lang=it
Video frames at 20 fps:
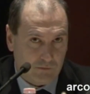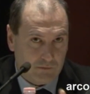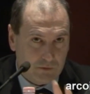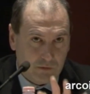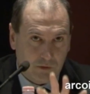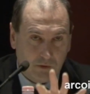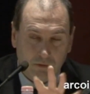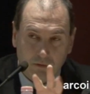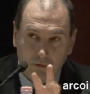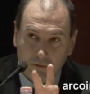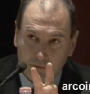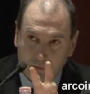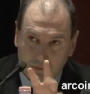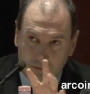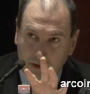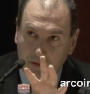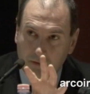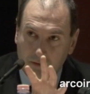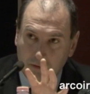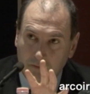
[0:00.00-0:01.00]
non, lo, non,
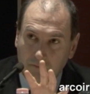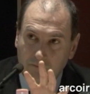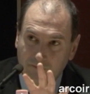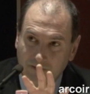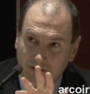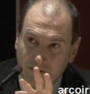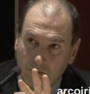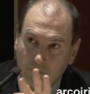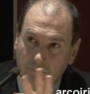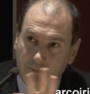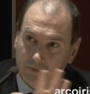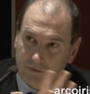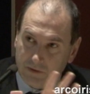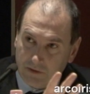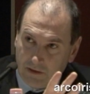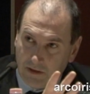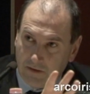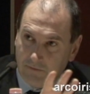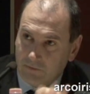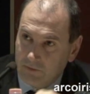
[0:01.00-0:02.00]
dico che è un fatto
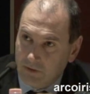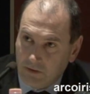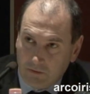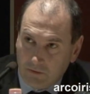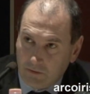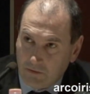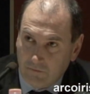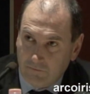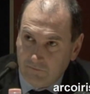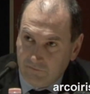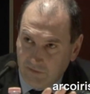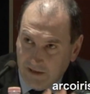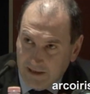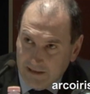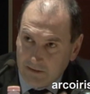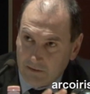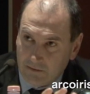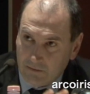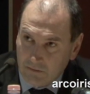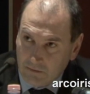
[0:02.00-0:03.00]
positivo, dico che è un
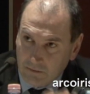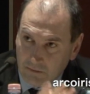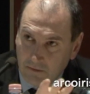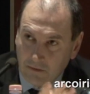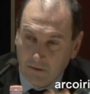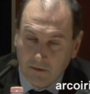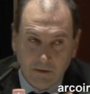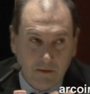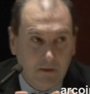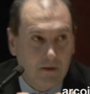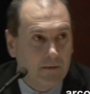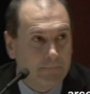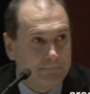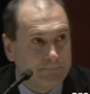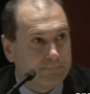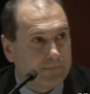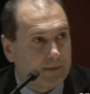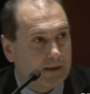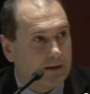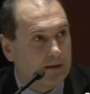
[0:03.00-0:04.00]
fatto.
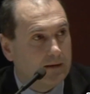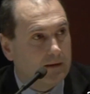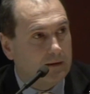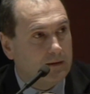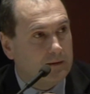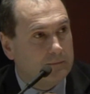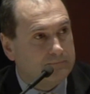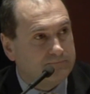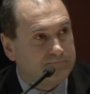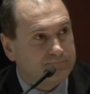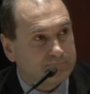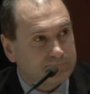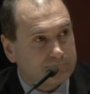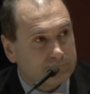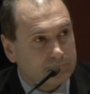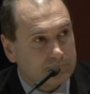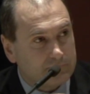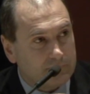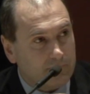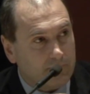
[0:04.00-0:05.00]
Eh,
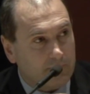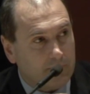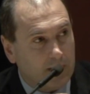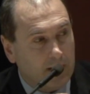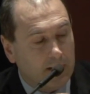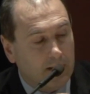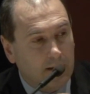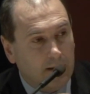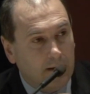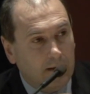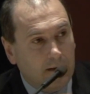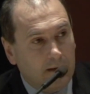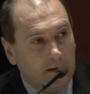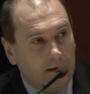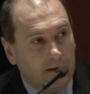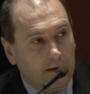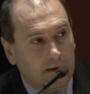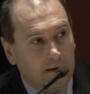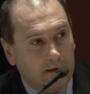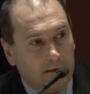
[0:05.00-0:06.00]

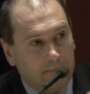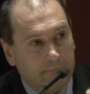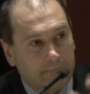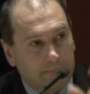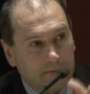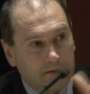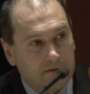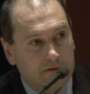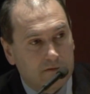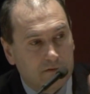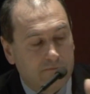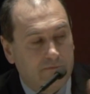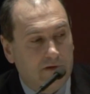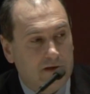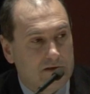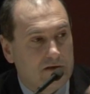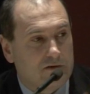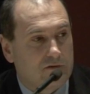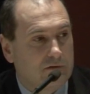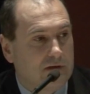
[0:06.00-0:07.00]
e, ehm, su,
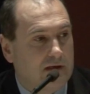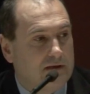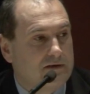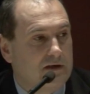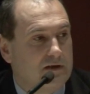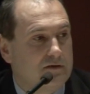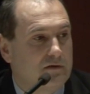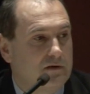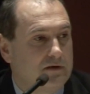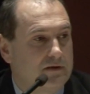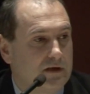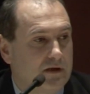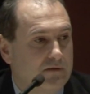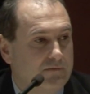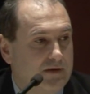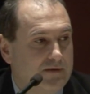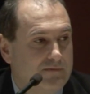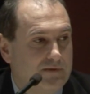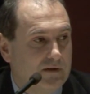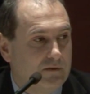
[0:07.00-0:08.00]
invece sull'accesso ai
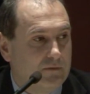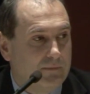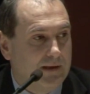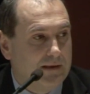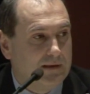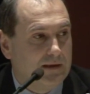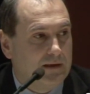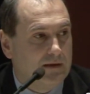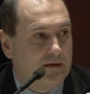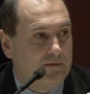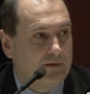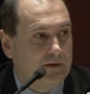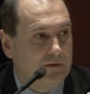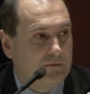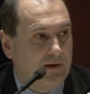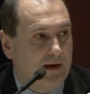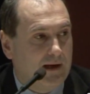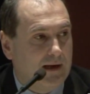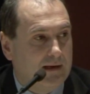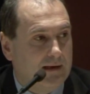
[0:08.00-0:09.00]
servizi a domanda
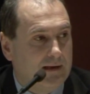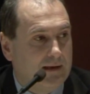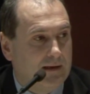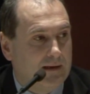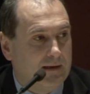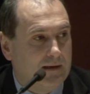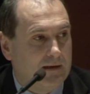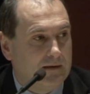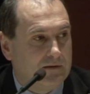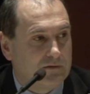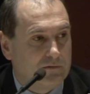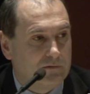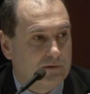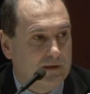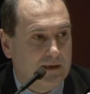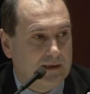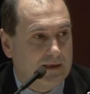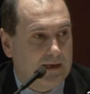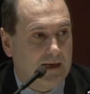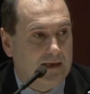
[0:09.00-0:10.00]
individuale e sulla
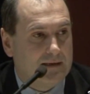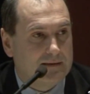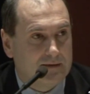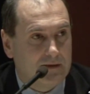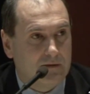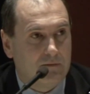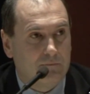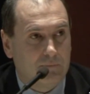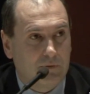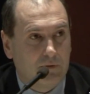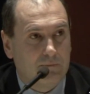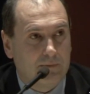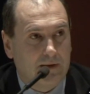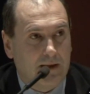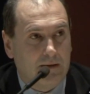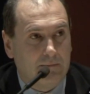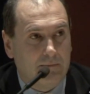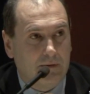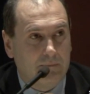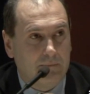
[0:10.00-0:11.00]
casa è un
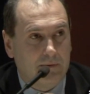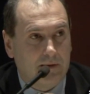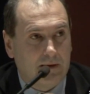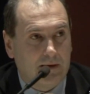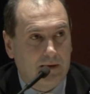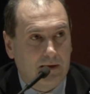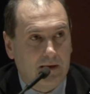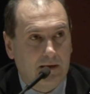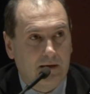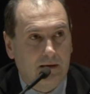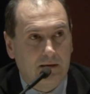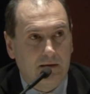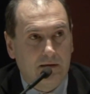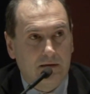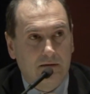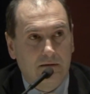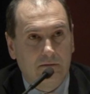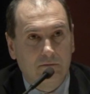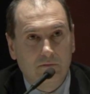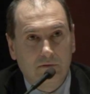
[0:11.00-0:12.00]
problema perché
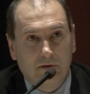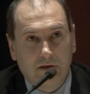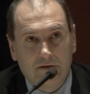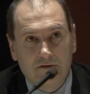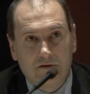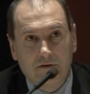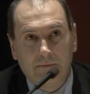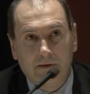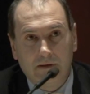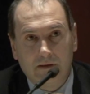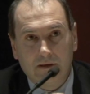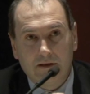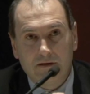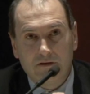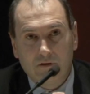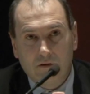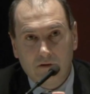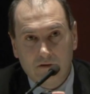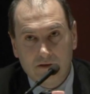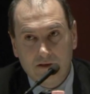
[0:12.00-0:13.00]
in un regime di
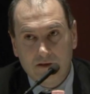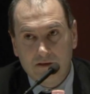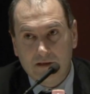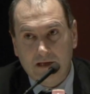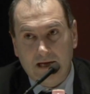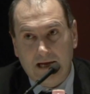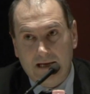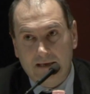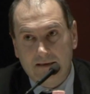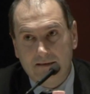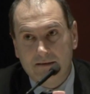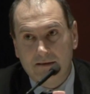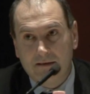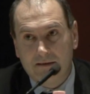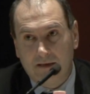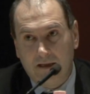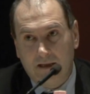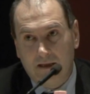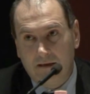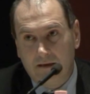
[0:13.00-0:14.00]
risorse scarse
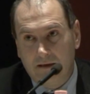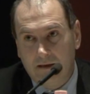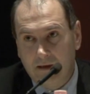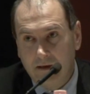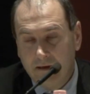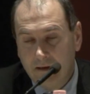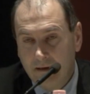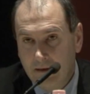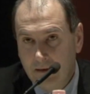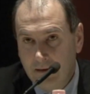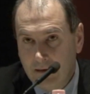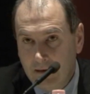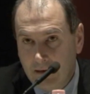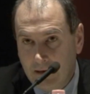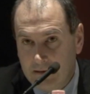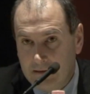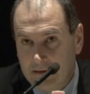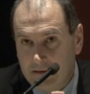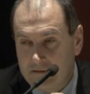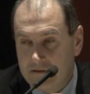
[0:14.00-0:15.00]
tende
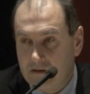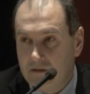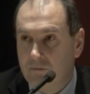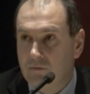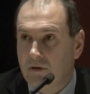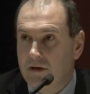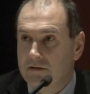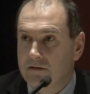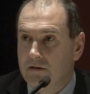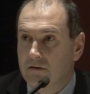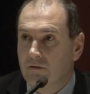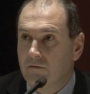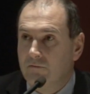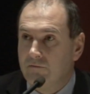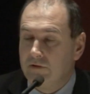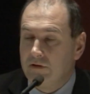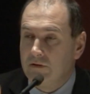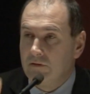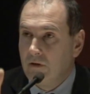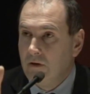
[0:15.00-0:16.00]
ad accentuarsi il
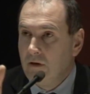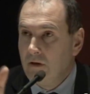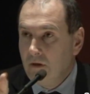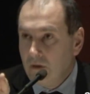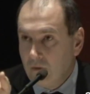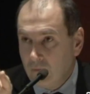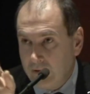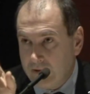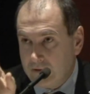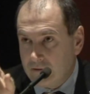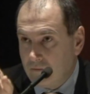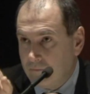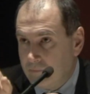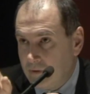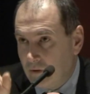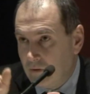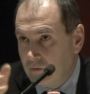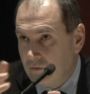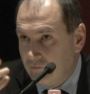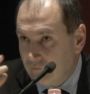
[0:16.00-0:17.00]
conflitto. Questo però
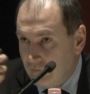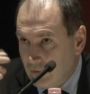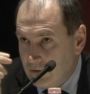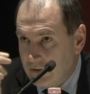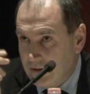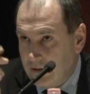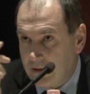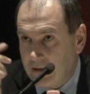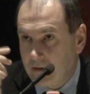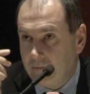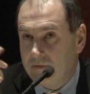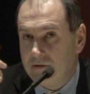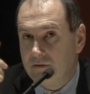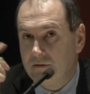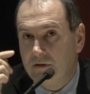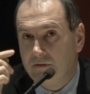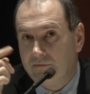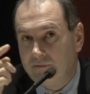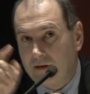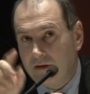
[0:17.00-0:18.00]
non vuol dire che bisogna
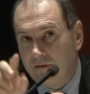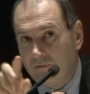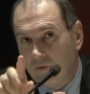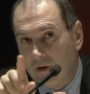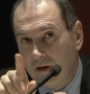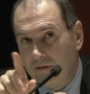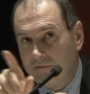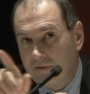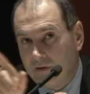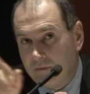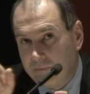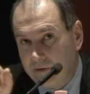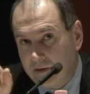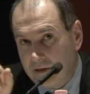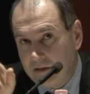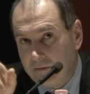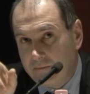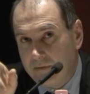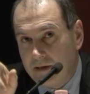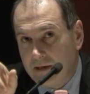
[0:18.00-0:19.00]
fare il welfare per gli
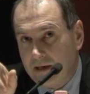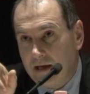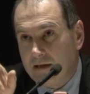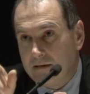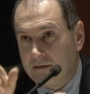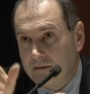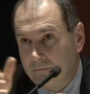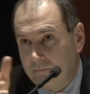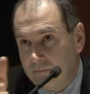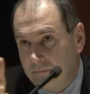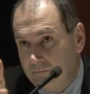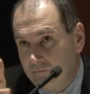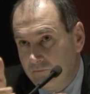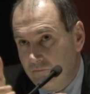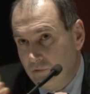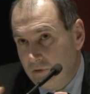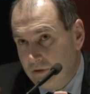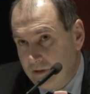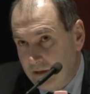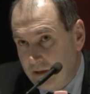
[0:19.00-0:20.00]
immigrati,
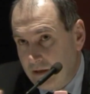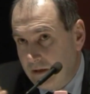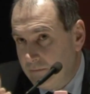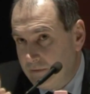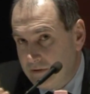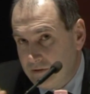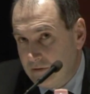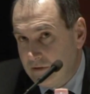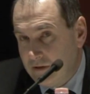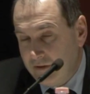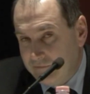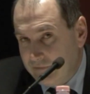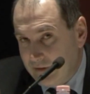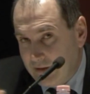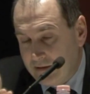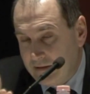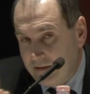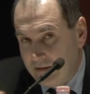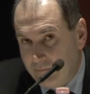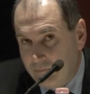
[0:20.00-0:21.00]
vuol dire che bisogna fare
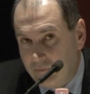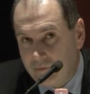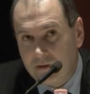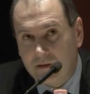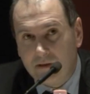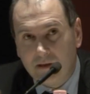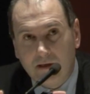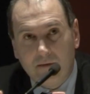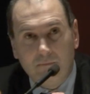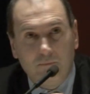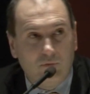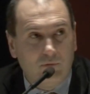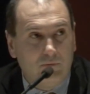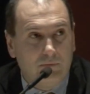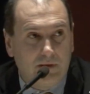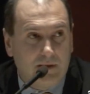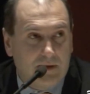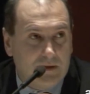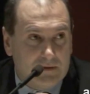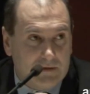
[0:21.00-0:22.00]
delle politiche
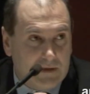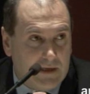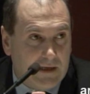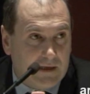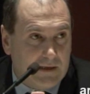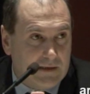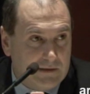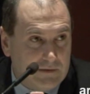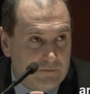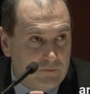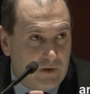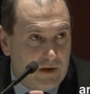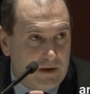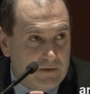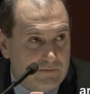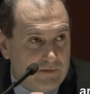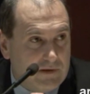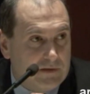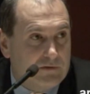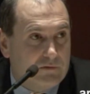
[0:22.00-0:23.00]
pubbliche serie di
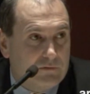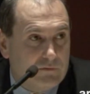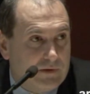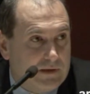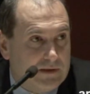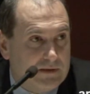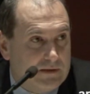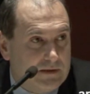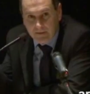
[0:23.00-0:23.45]
welfare su questi